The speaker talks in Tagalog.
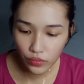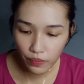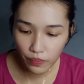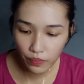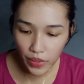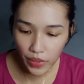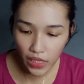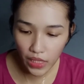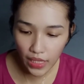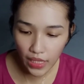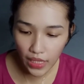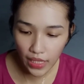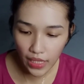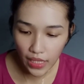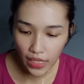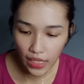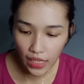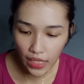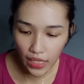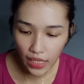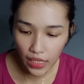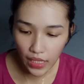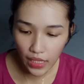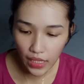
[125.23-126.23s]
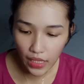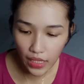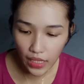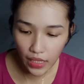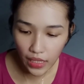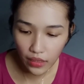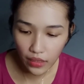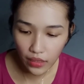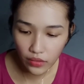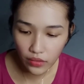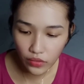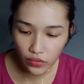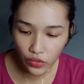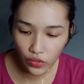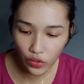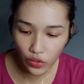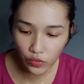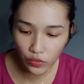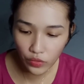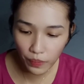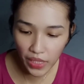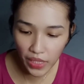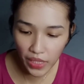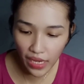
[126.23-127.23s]
be
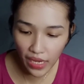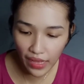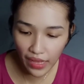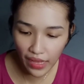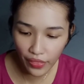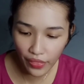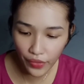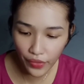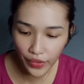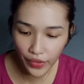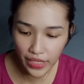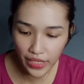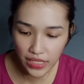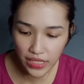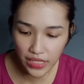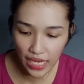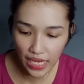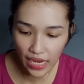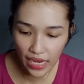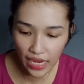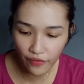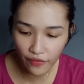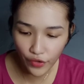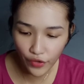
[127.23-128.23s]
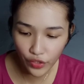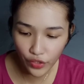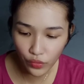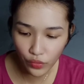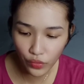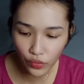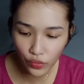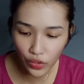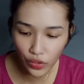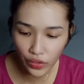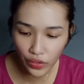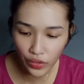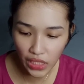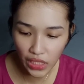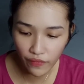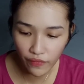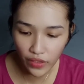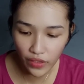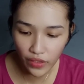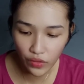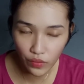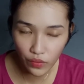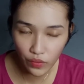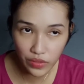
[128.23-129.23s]
Don't be under the sun for too long
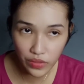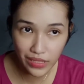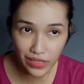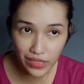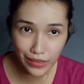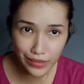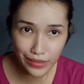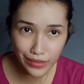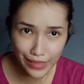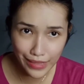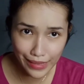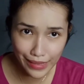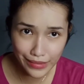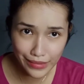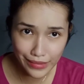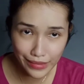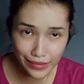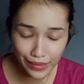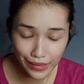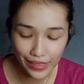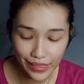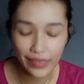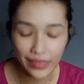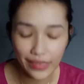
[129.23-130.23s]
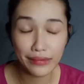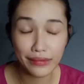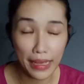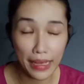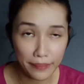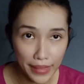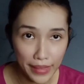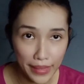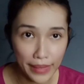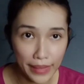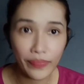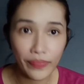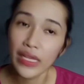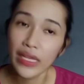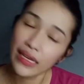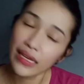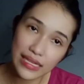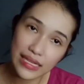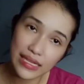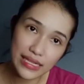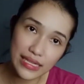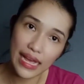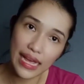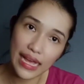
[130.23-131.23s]
even using sunscreen. Tama.
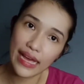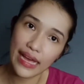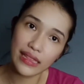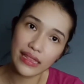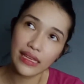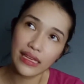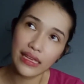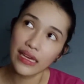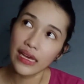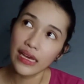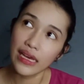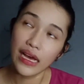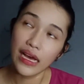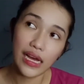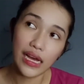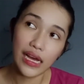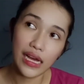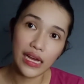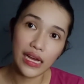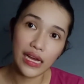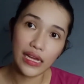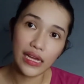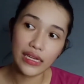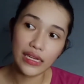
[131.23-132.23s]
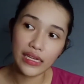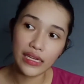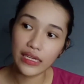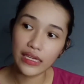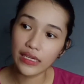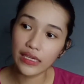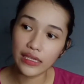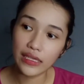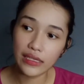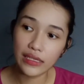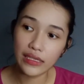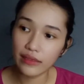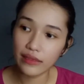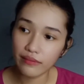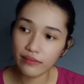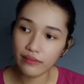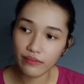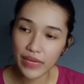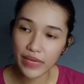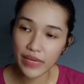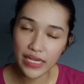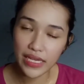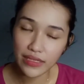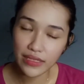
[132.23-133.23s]
Kasi kahit uh, nag,
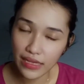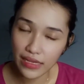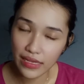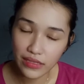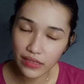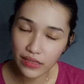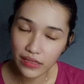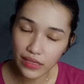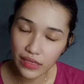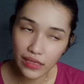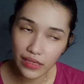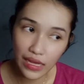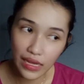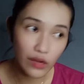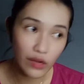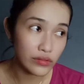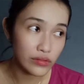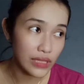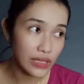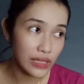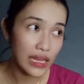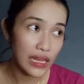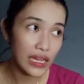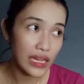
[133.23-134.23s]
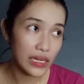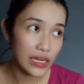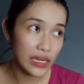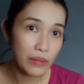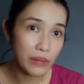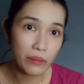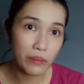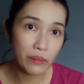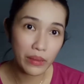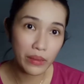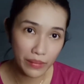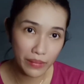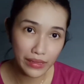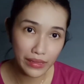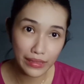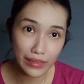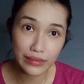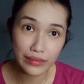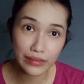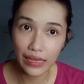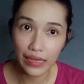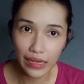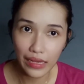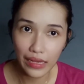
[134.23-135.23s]
may sunscreen ka, kung talagang namang babad ka
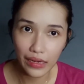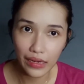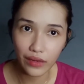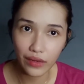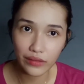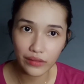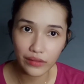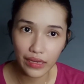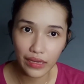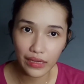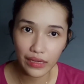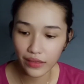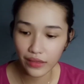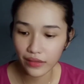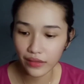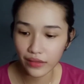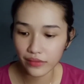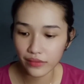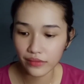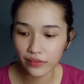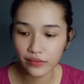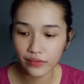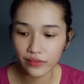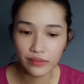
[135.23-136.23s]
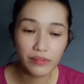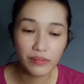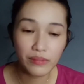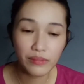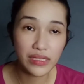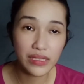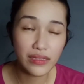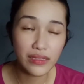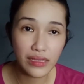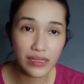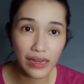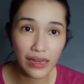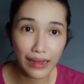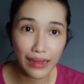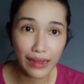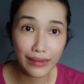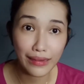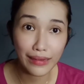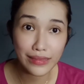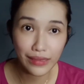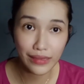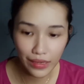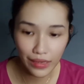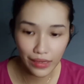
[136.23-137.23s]
sa araw, talagang masisira
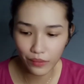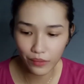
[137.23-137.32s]
ang skin